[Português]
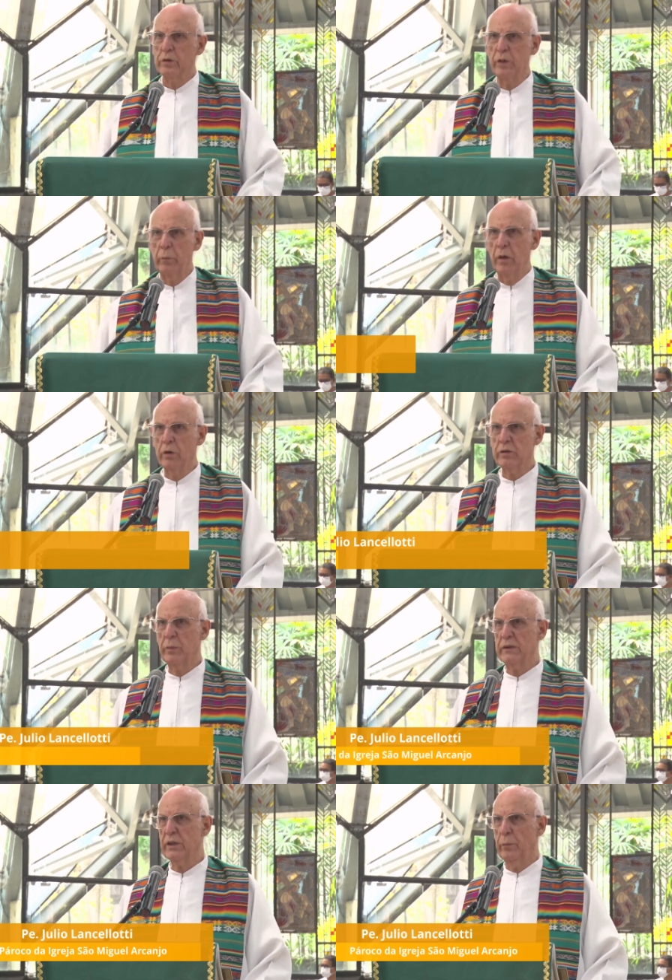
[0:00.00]
meus irmãos,
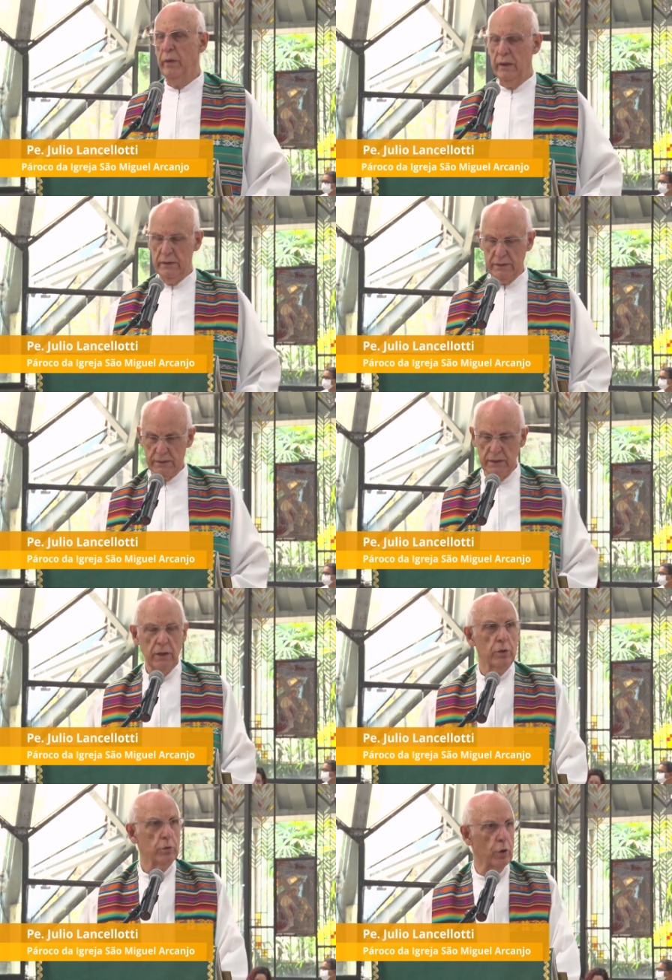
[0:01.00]
minhas irmãs,
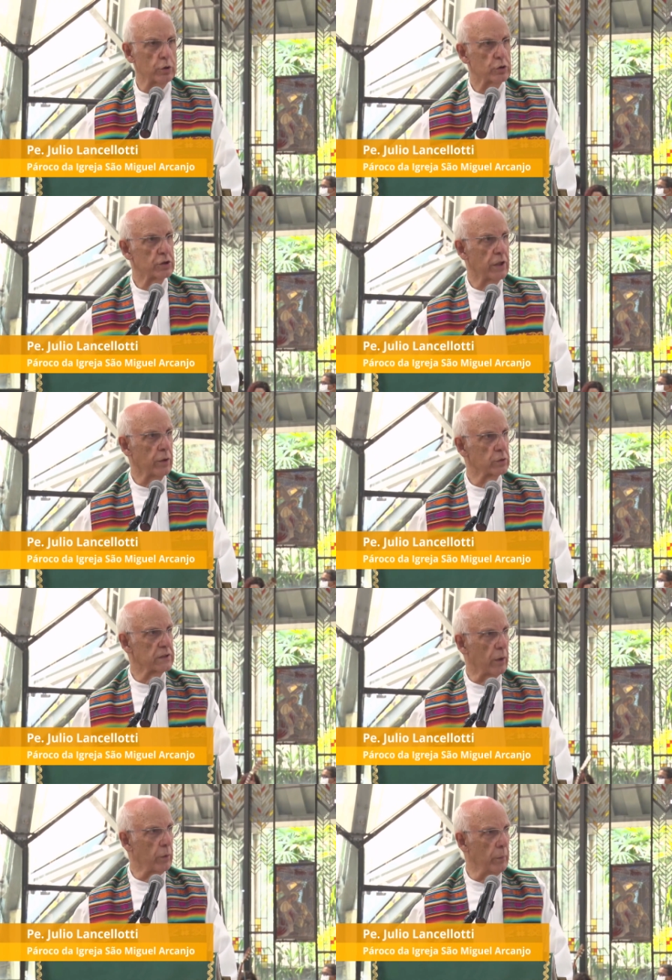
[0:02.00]
todos que
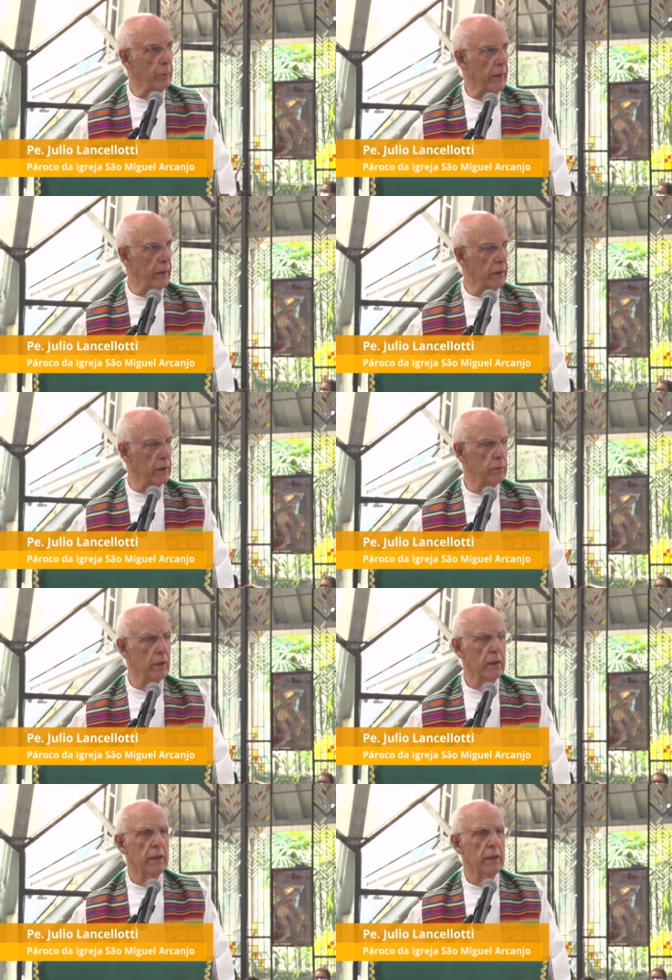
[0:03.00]
nos acompanham,